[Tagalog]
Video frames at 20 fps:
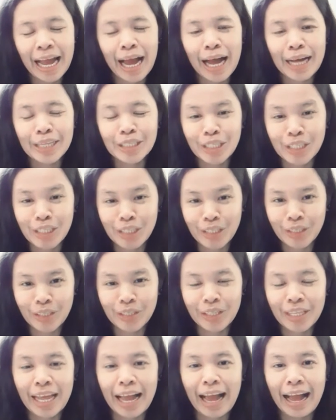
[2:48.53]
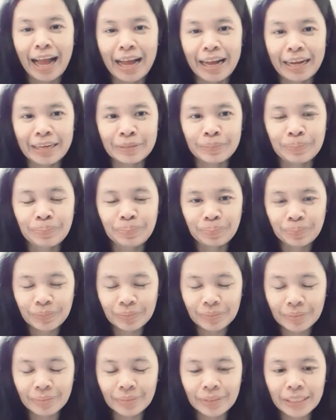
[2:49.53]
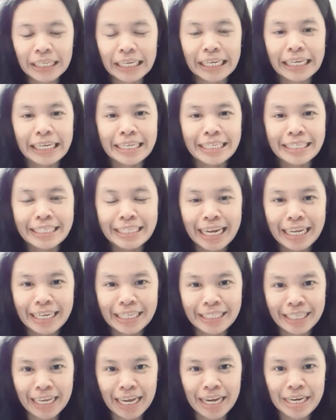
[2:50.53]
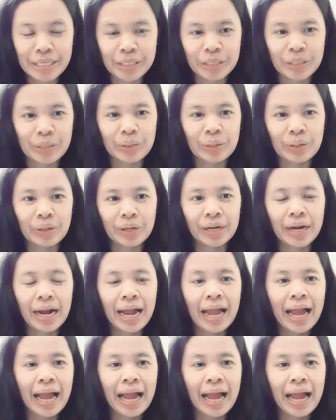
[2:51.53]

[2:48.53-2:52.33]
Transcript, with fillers: at yun ang uh, sari-sari store.